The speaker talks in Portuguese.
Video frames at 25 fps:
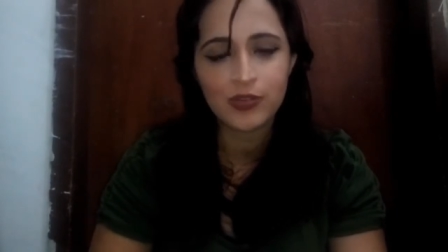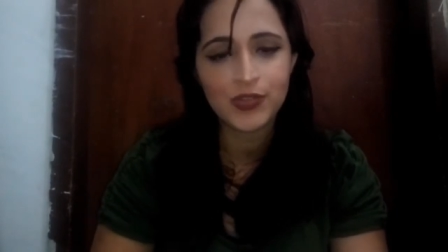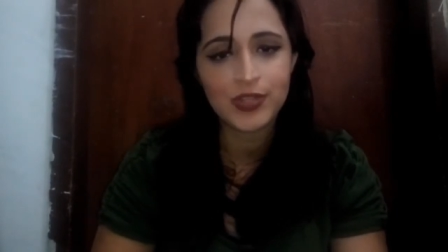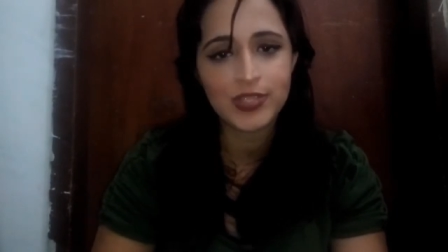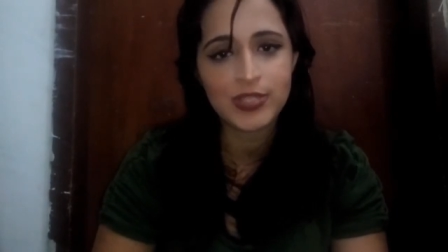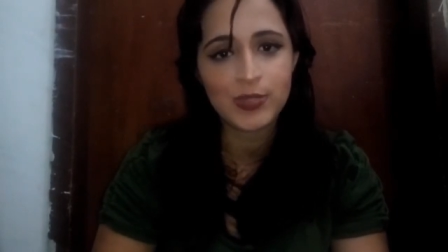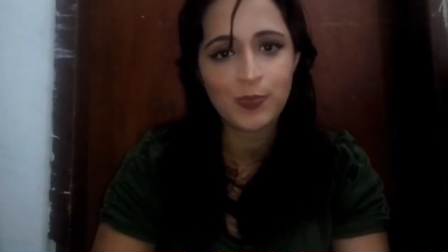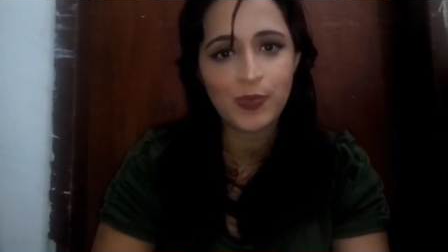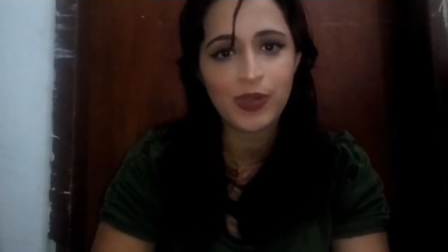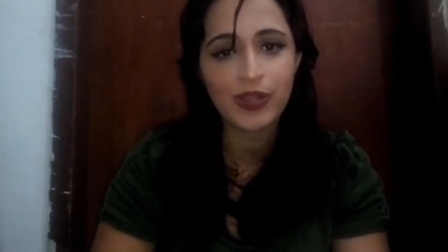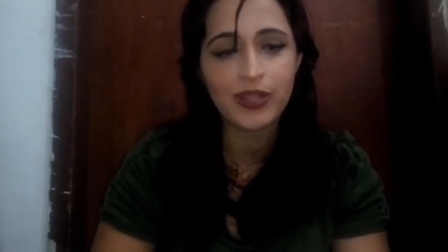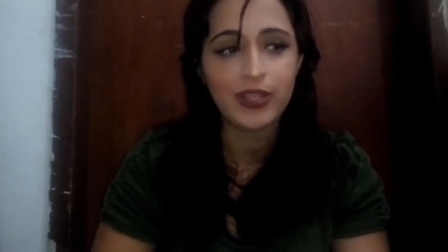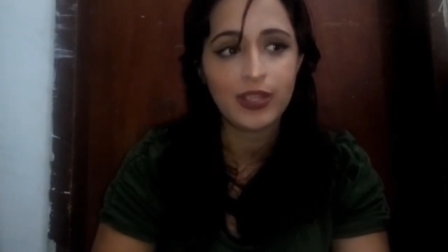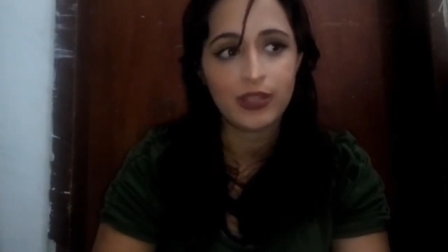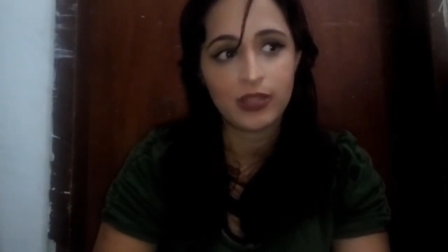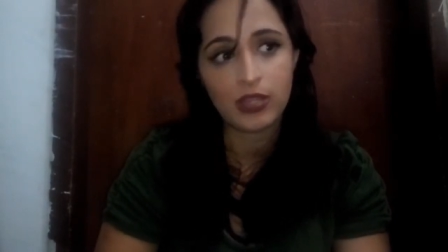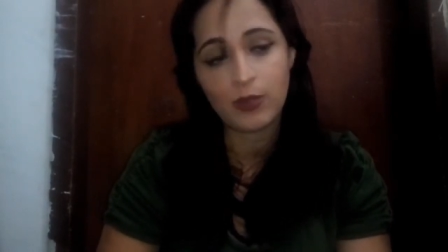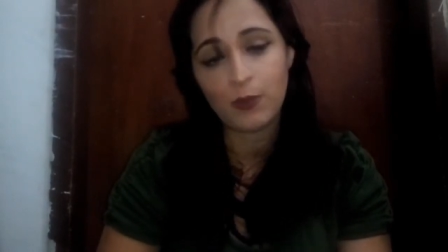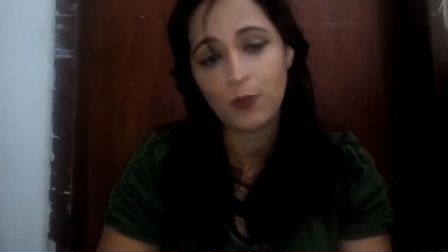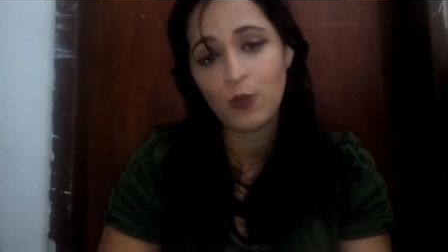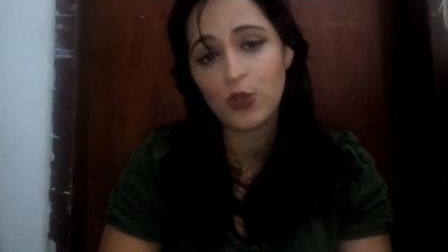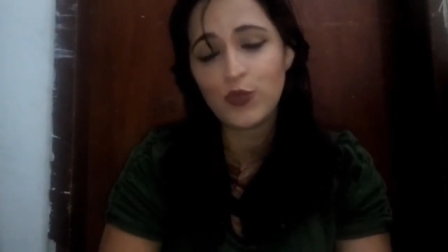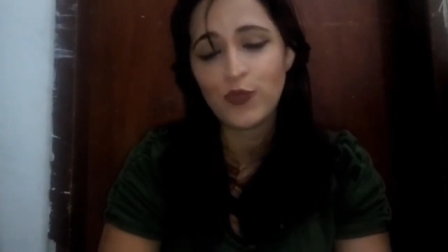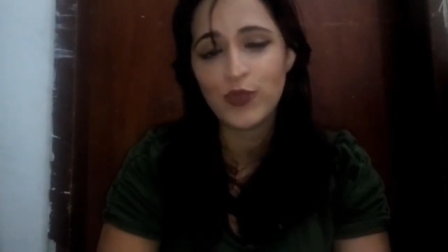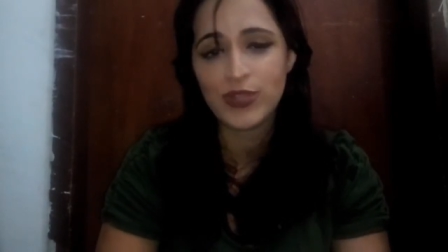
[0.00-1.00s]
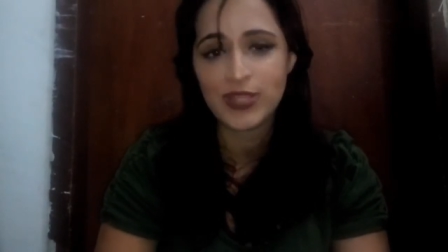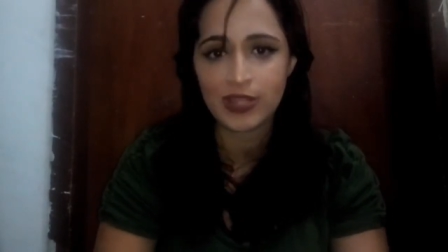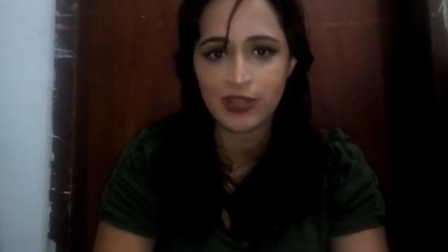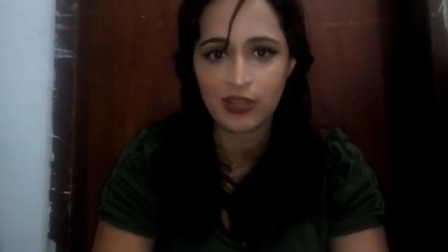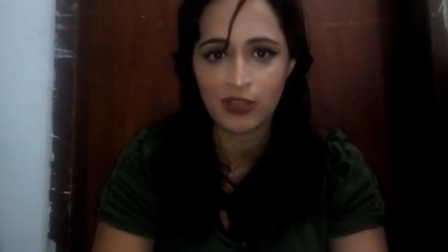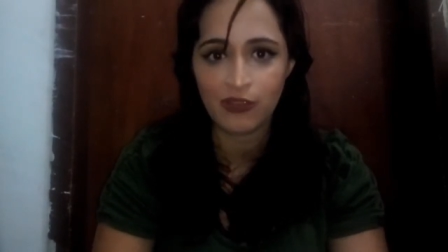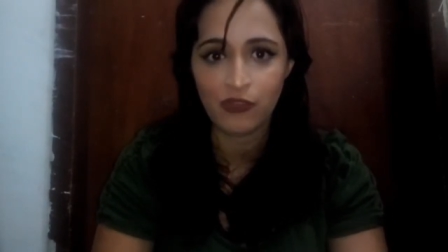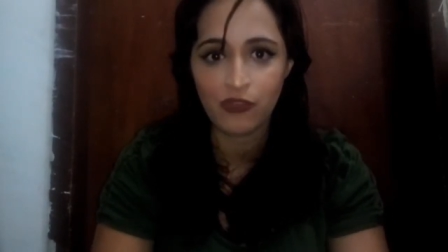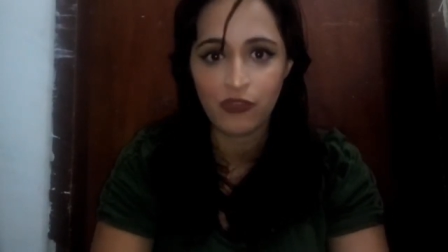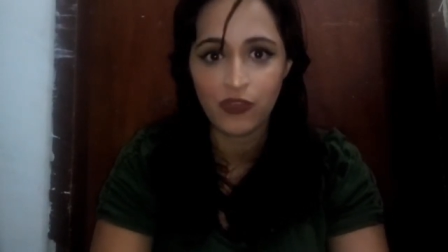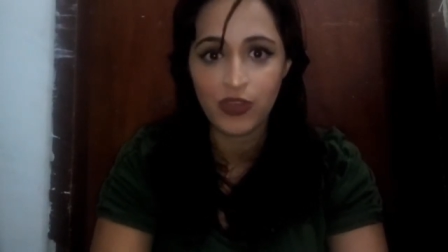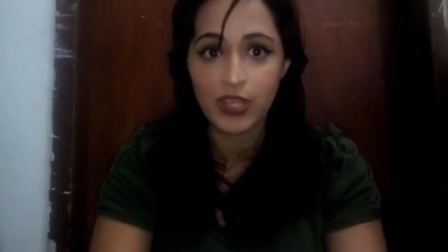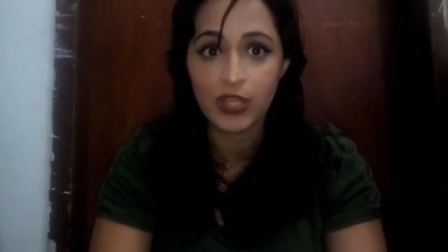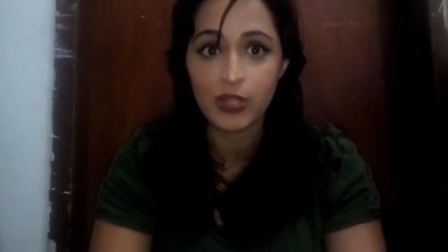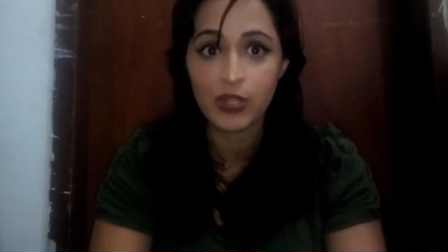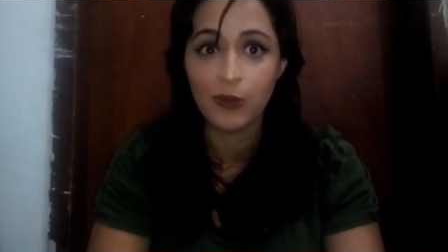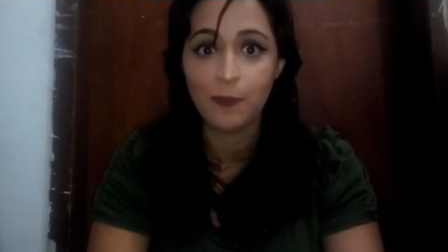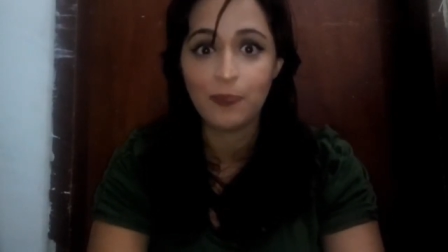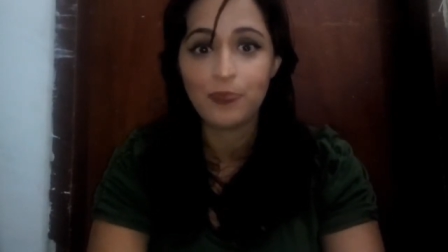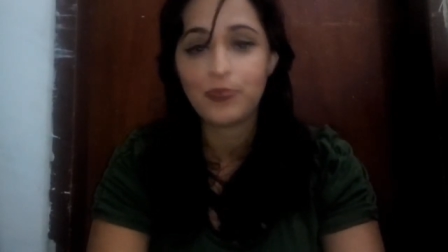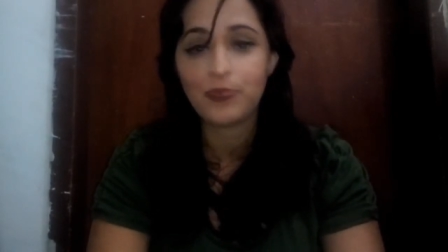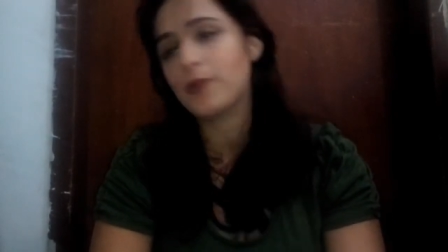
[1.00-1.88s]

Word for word: nesse planeta. Depois que você tem filho,